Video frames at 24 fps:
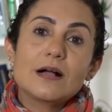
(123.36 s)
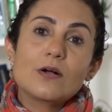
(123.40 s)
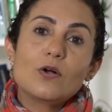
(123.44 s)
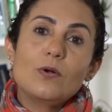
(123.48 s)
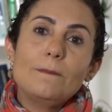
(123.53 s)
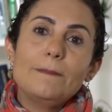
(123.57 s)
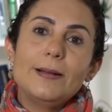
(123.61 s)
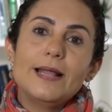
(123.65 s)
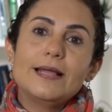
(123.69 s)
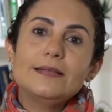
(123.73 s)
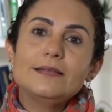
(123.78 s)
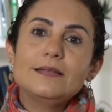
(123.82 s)

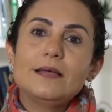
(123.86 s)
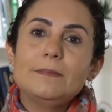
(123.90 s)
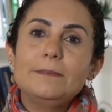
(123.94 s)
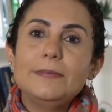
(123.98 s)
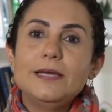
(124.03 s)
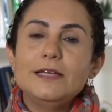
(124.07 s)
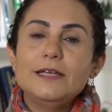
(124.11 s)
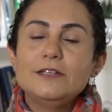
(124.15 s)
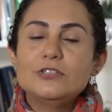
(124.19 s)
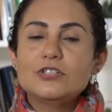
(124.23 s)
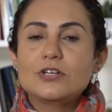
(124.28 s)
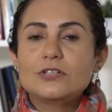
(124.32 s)

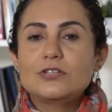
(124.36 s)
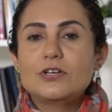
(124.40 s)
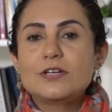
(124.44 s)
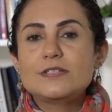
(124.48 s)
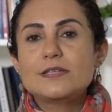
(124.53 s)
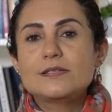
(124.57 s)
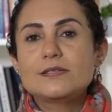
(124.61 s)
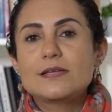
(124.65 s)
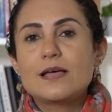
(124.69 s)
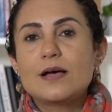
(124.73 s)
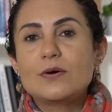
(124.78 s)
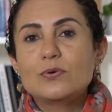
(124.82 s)
completamente a nossa
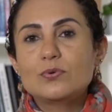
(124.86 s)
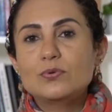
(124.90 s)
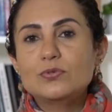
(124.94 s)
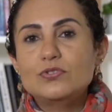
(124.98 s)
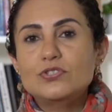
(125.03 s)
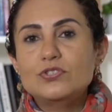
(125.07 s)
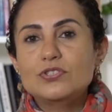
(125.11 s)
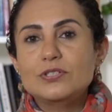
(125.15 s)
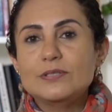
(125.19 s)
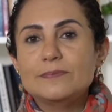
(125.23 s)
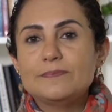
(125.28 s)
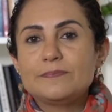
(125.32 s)

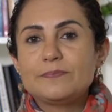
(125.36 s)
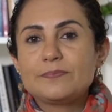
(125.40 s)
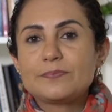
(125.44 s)
saúde.